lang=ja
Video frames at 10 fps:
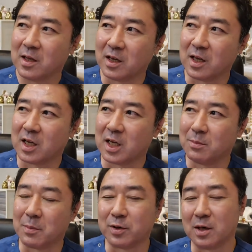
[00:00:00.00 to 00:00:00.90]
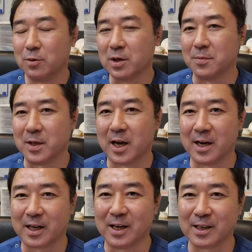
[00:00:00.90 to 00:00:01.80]
えー、まあ、プラモデルみたい
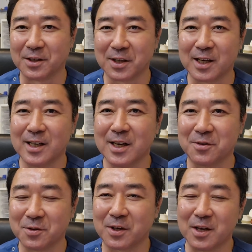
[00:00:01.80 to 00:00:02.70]
な感覚で考えると、